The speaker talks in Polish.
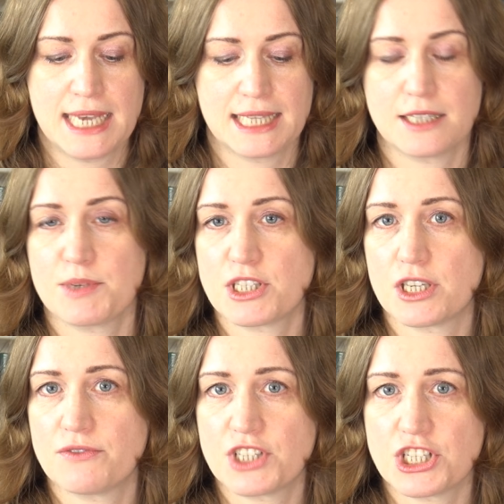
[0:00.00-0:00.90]
Natomiast
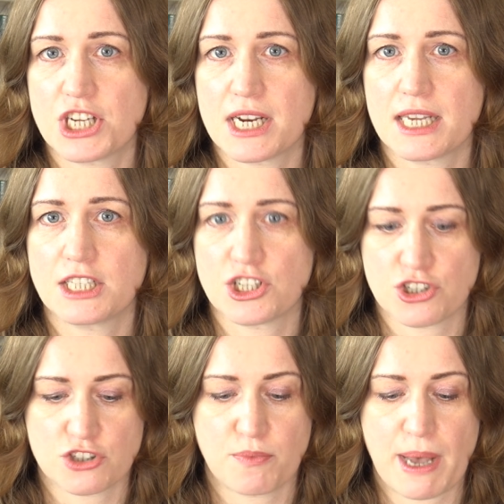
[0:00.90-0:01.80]
w niedzielę
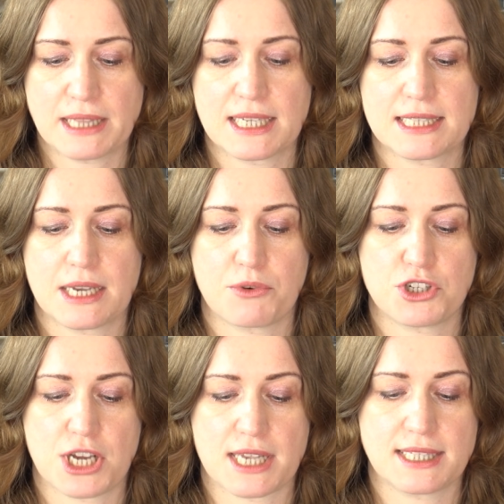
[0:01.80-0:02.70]
księżyc w Pannie cały
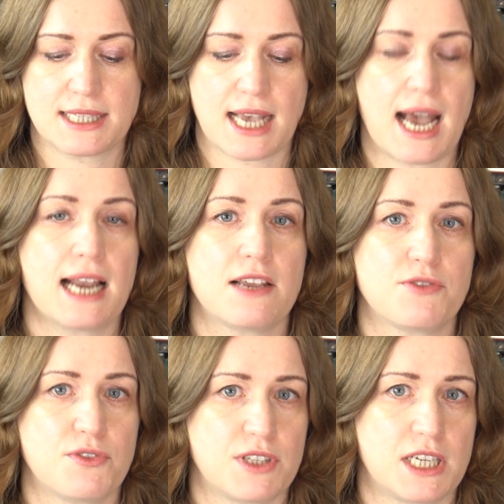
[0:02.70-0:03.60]
czas, ale
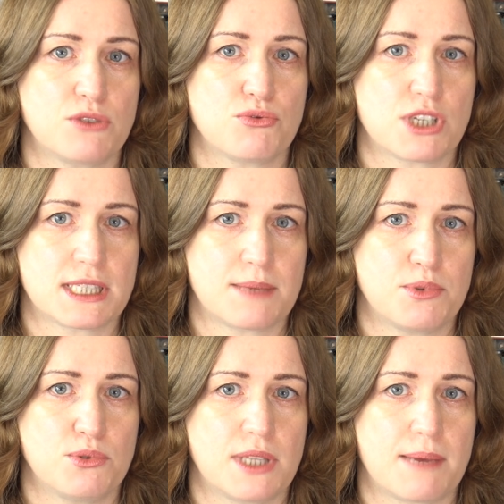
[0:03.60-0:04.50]
w kwadraturze z
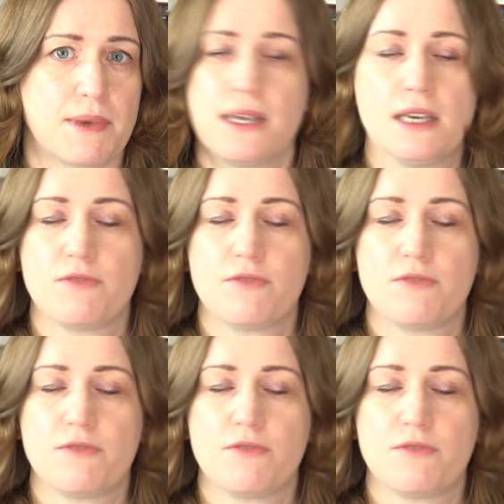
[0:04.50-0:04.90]
Neptunem,